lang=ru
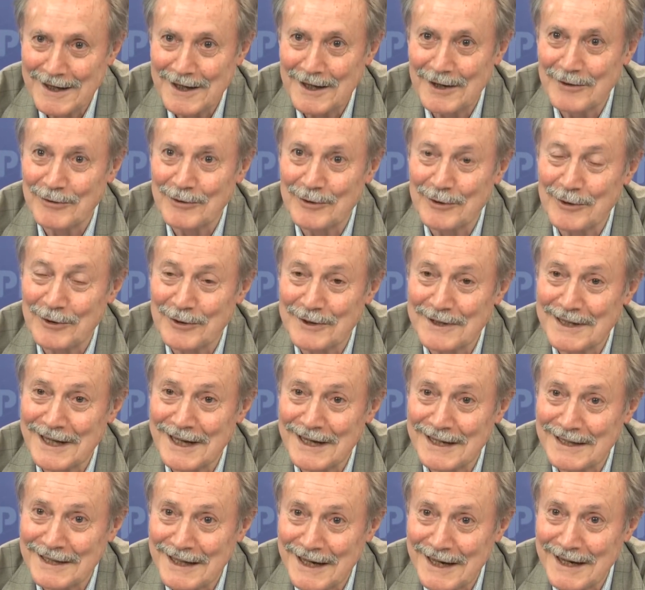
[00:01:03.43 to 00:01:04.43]
И вот он
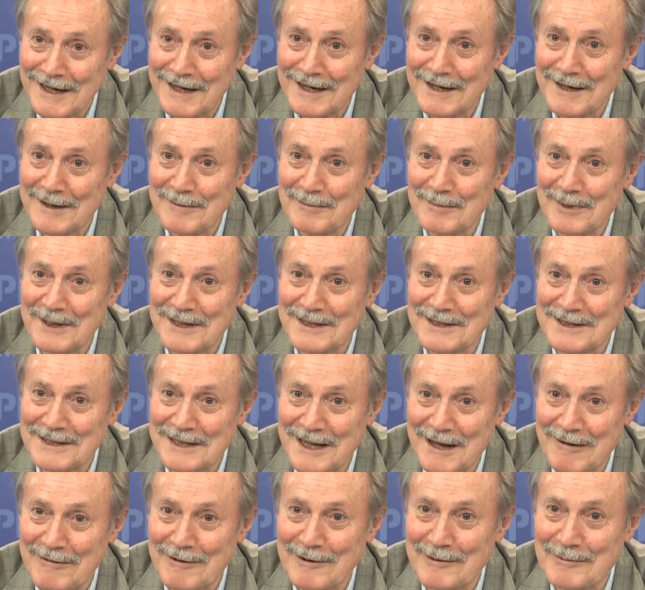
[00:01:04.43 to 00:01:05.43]
тогда
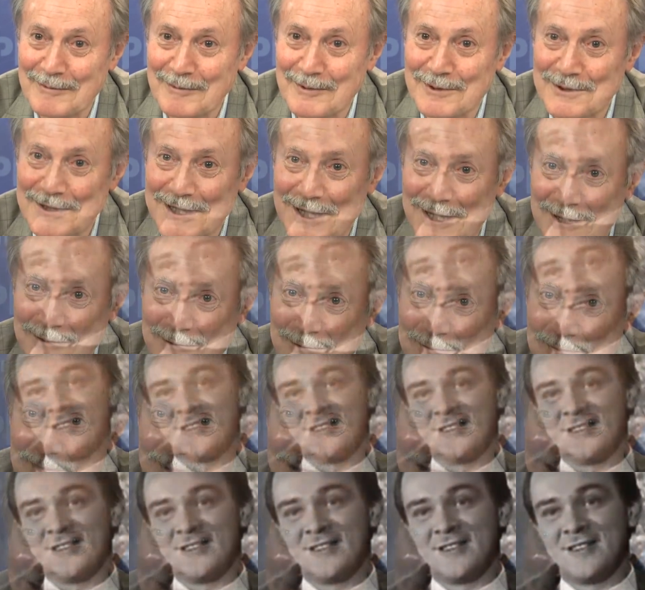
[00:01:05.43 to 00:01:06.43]
представил Муслима
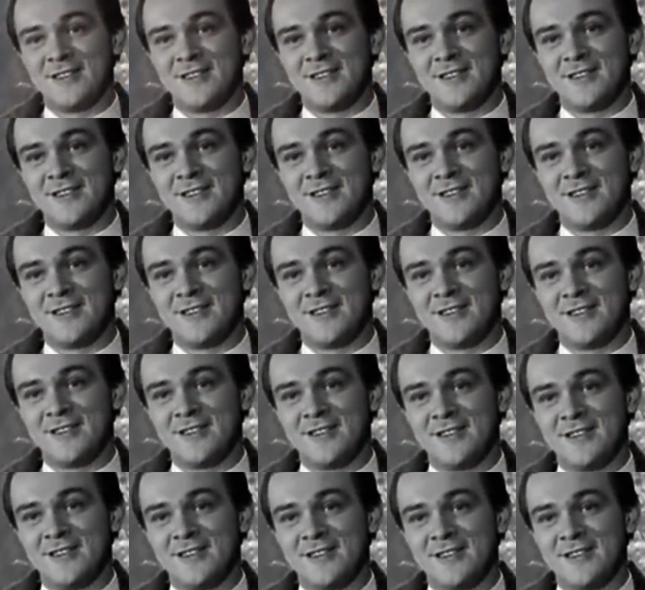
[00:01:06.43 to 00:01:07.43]
Магавая
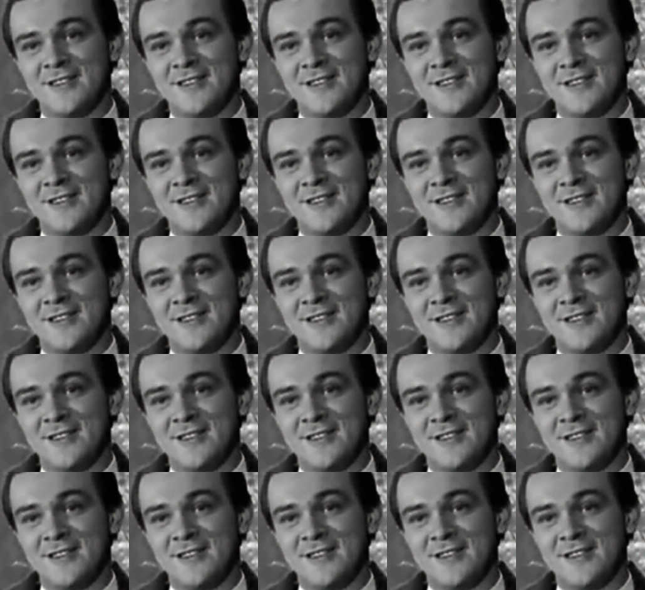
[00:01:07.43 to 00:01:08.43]
который приехал из
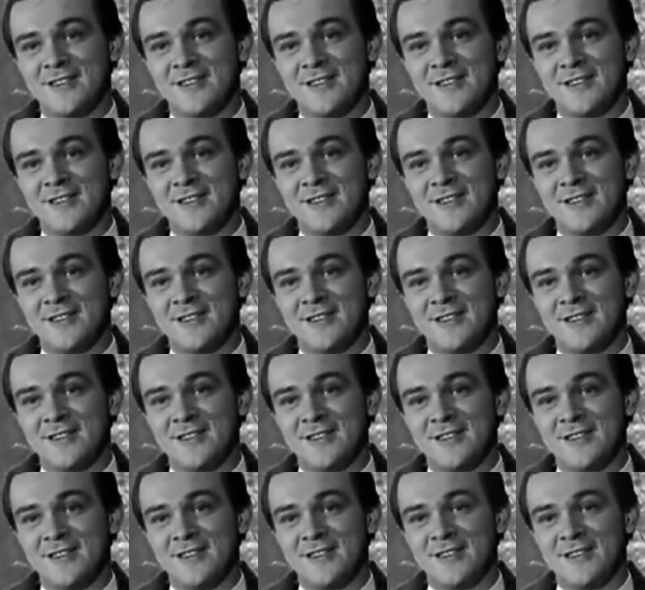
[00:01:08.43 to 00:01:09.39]
Италии только что.